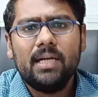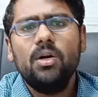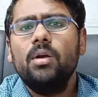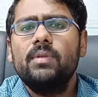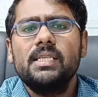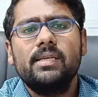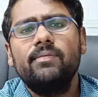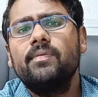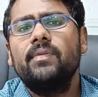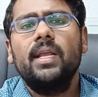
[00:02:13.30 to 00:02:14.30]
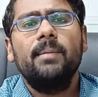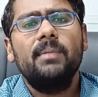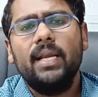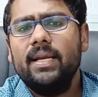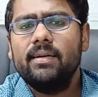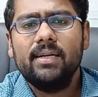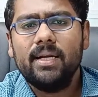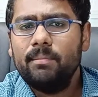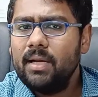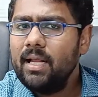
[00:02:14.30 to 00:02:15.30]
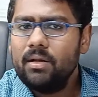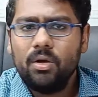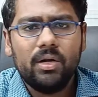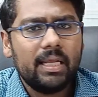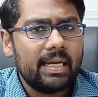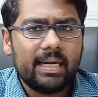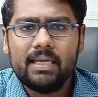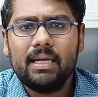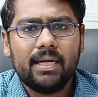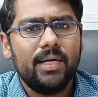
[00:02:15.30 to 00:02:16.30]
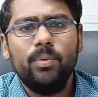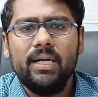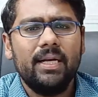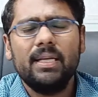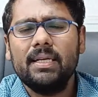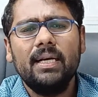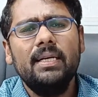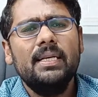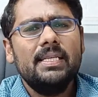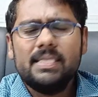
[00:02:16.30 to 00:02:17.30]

ஆல்கஹால் வந்து செவன் ஃபிஃப்டி எம்எல் எயிட் ஹண்ட்ரட் எம்எல் ஆல்கஹால் நீங்கள் எடுக்கலாம் ரெட் வைன் எடுக்கலாம்